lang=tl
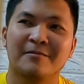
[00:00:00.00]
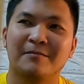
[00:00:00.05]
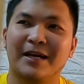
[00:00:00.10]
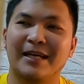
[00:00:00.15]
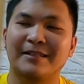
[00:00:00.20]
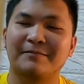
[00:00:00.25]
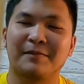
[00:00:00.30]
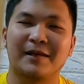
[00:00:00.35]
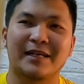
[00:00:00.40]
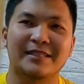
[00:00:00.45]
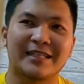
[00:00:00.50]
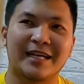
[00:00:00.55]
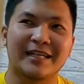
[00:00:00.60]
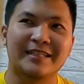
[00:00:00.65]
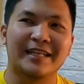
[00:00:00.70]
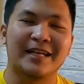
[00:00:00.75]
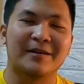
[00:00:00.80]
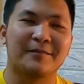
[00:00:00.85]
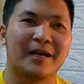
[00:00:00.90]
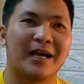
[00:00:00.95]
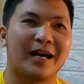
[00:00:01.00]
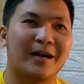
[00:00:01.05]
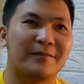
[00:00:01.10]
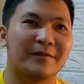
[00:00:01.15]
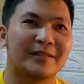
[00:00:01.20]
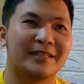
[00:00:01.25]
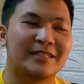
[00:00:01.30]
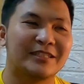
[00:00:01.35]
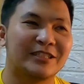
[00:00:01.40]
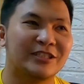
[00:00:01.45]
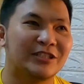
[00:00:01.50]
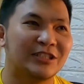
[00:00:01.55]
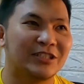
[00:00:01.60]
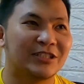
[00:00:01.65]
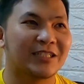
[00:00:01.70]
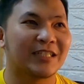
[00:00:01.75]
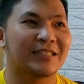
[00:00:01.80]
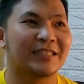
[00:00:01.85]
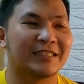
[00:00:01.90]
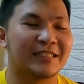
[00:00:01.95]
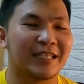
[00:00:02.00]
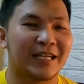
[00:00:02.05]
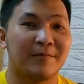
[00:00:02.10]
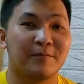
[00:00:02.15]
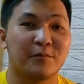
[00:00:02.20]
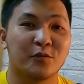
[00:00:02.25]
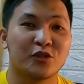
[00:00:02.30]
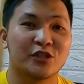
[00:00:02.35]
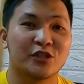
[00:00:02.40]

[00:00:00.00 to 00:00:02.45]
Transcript: But para sa kanila mga kapatid, si Jesus, isa lang po